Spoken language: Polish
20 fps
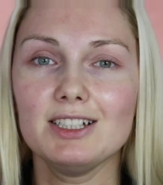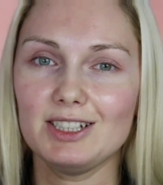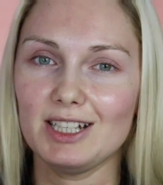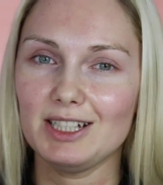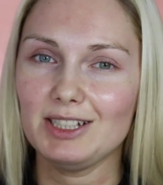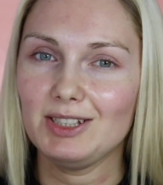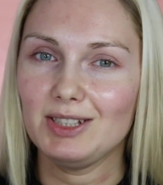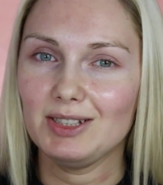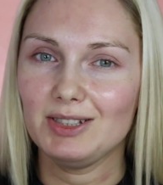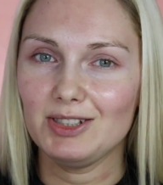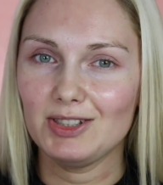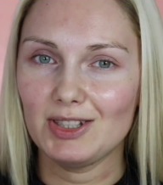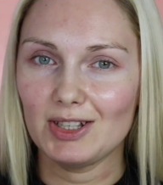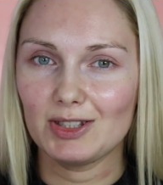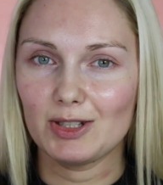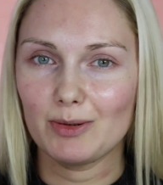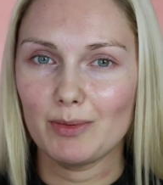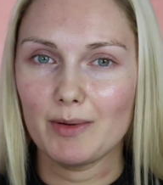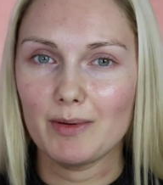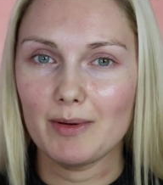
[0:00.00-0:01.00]
Cześć,
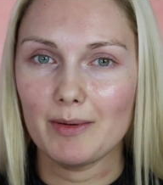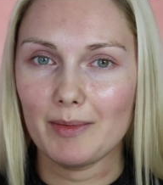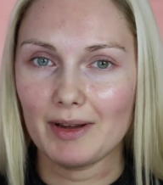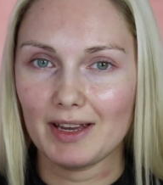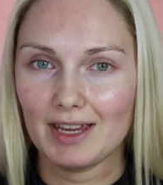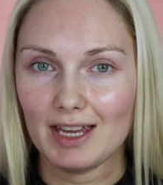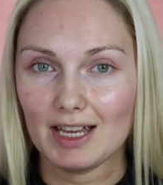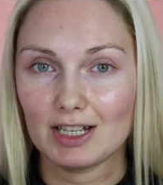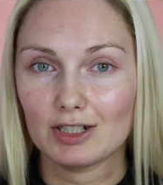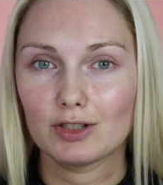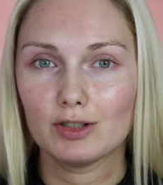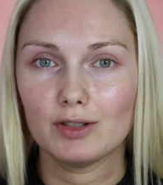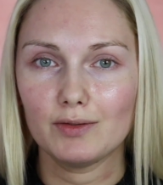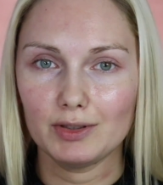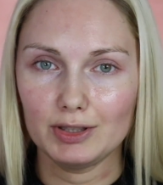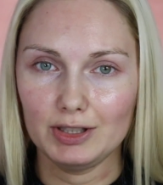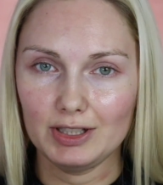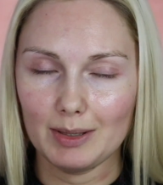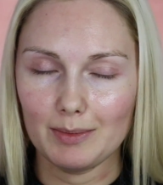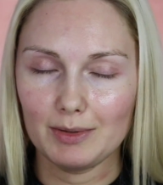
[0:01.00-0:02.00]
dzisiaj zrobimy makijaż
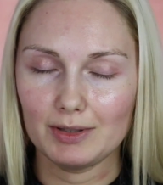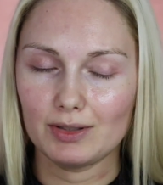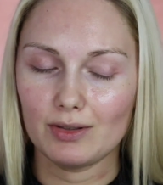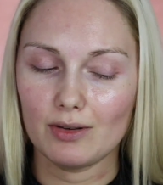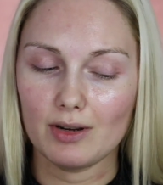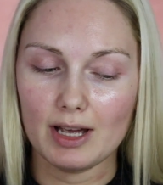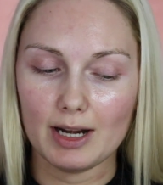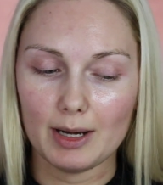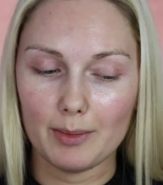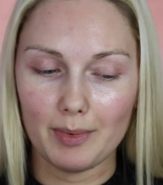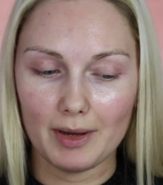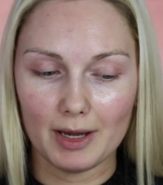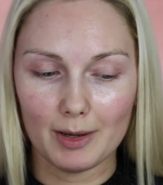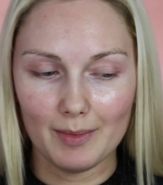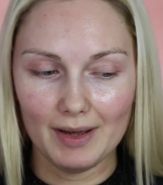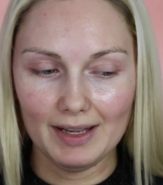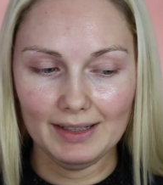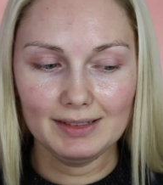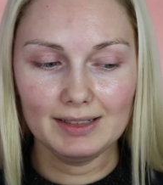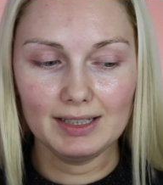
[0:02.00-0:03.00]
nowościami z drogerii
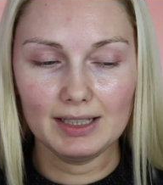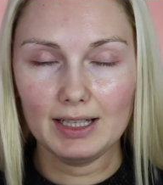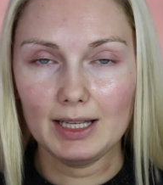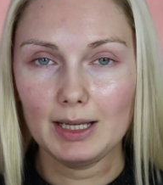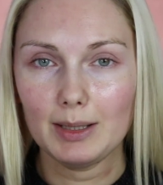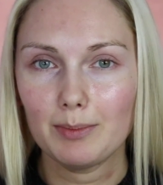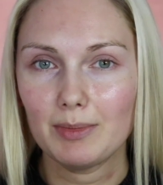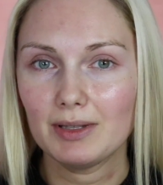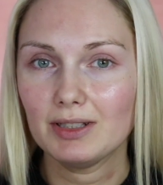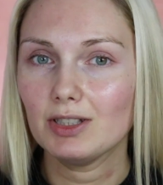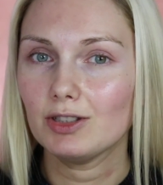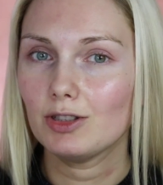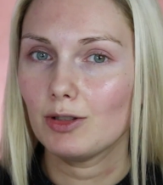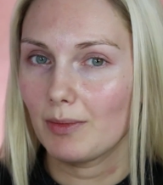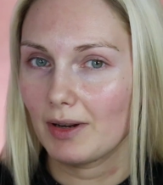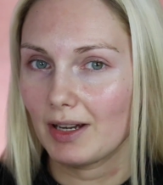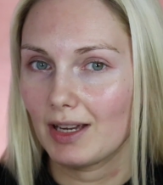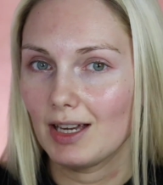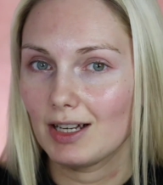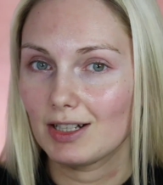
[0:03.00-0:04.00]
Pigment i będzie to
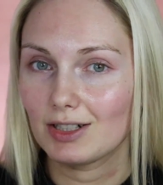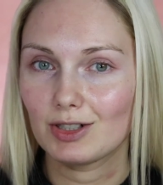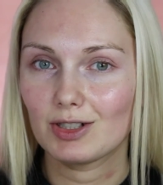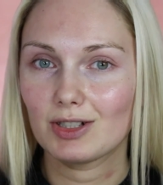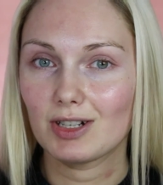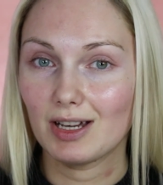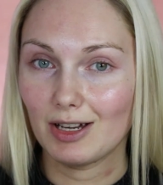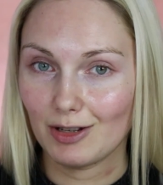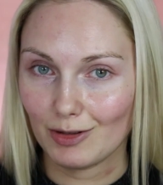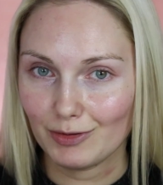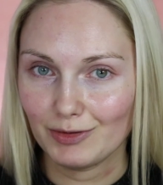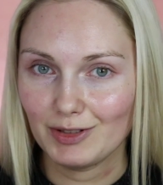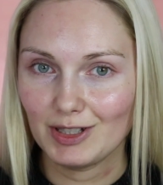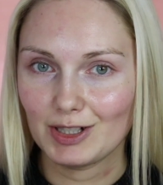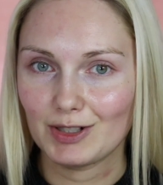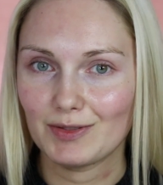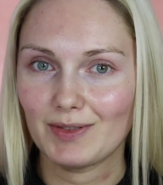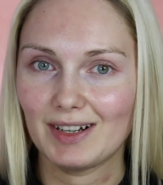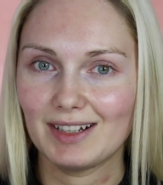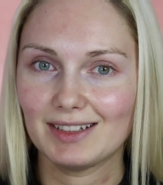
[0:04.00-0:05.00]
makijaż
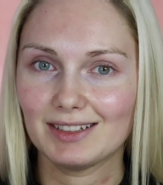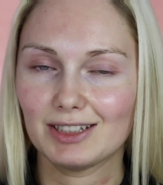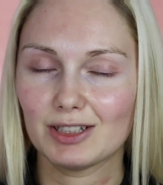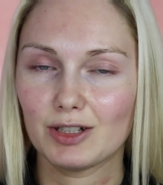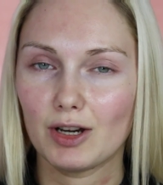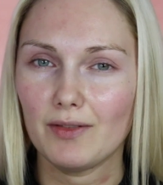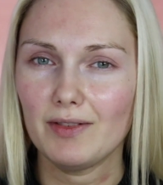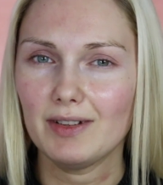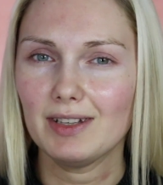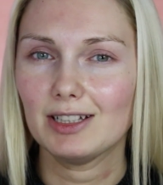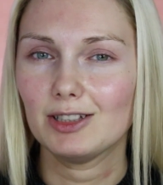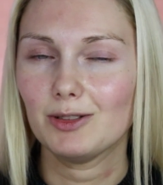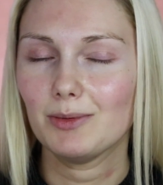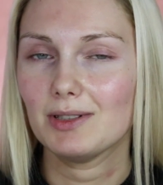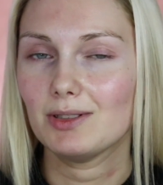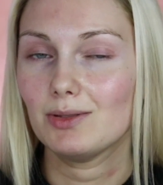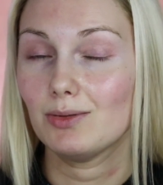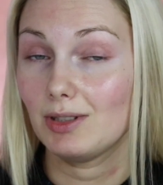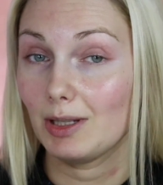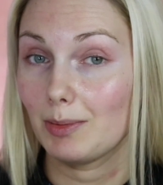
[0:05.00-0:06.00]
również walentynkowy,
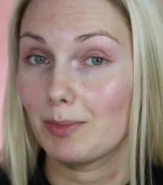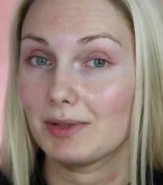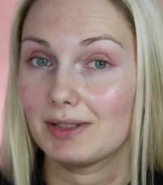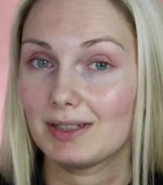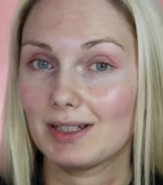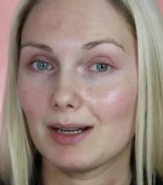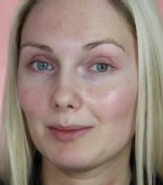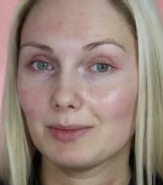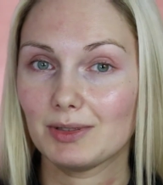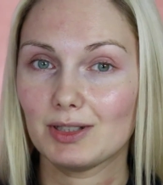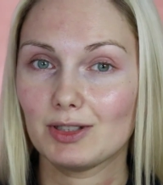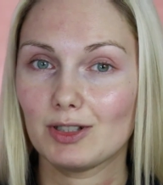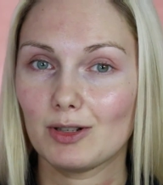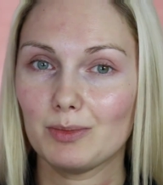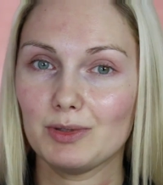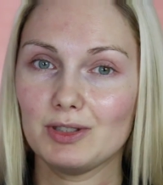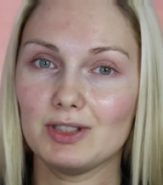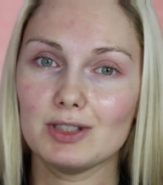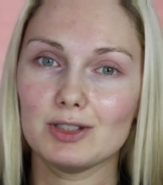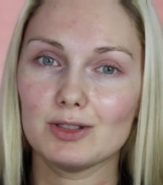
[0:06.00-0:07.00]
natomiast tutaj postaram się
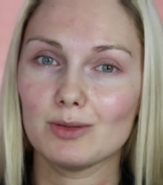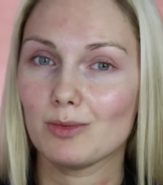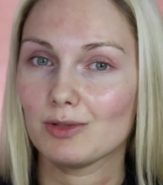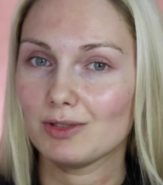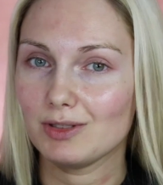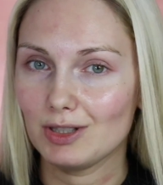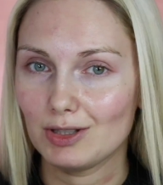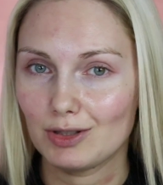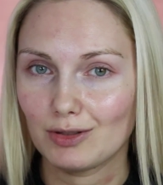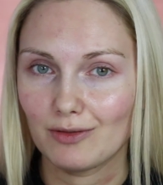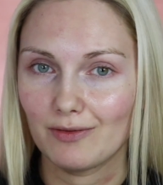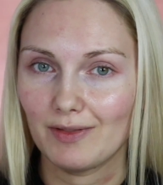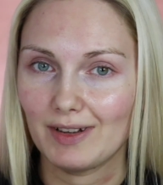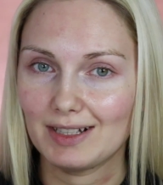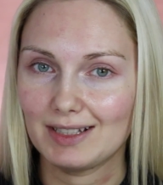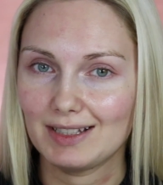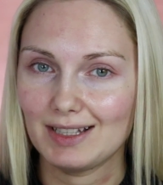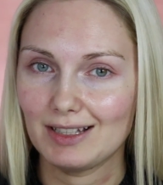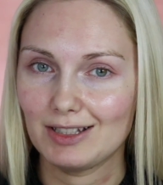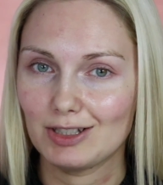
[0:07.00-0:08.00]
zrobić nieco mocniejszą
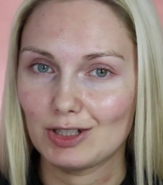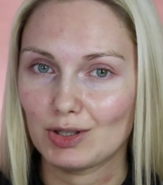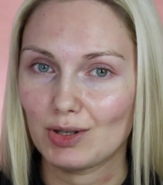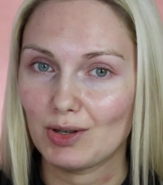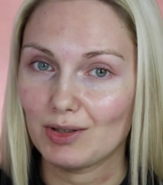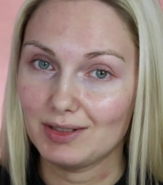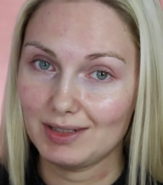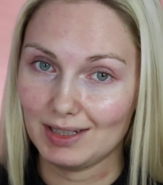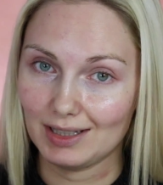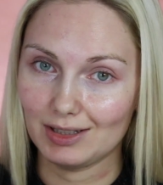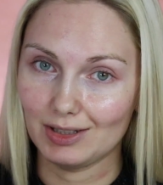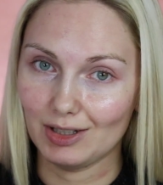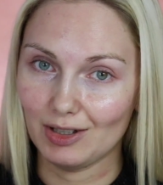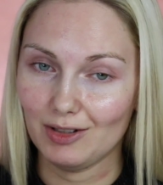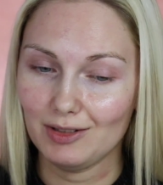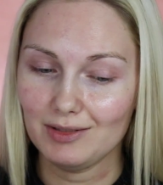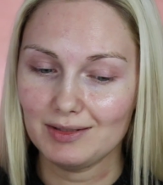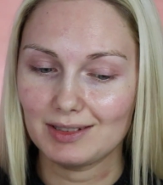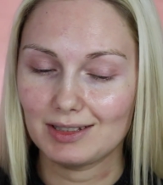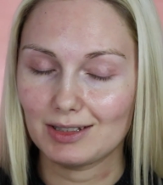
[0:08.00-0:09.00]
wersję niż
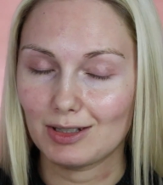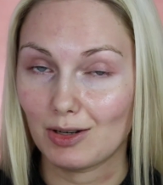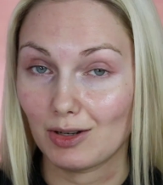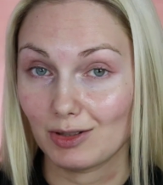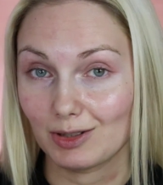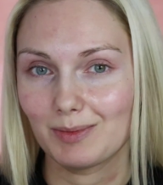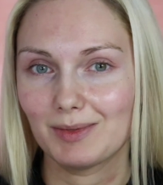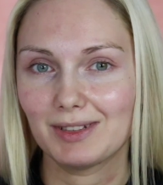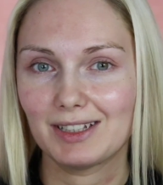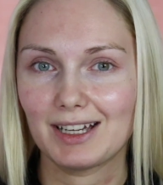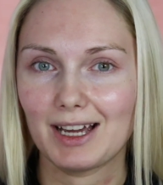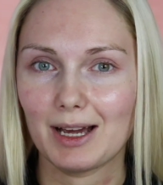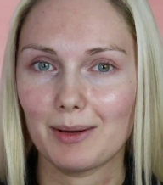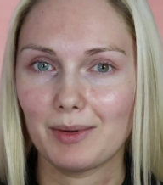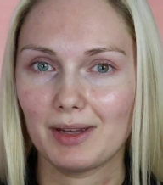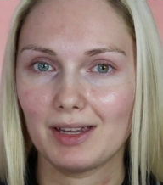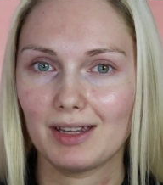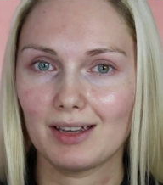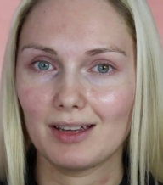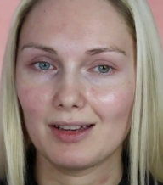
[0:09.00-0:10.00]
ostatnio z
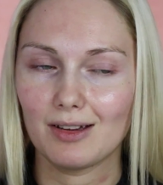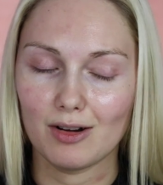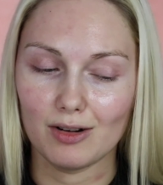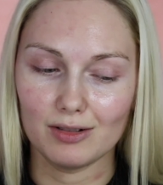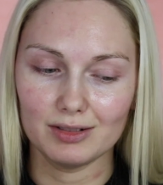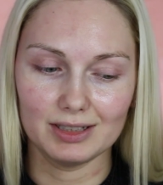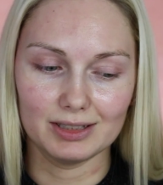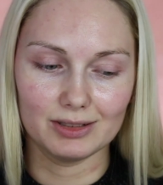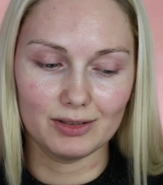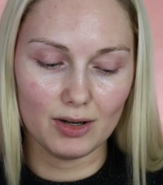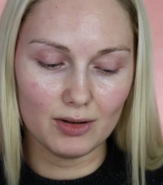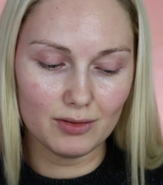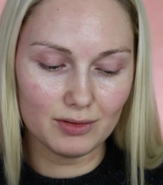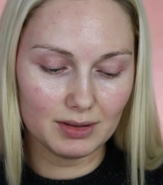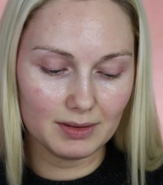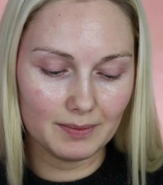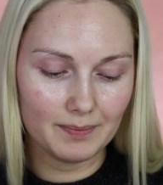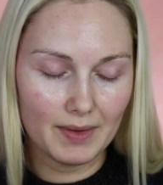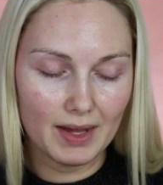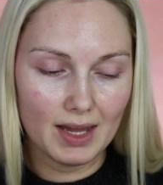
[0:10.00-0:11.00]
kosmetykami Golden Rose.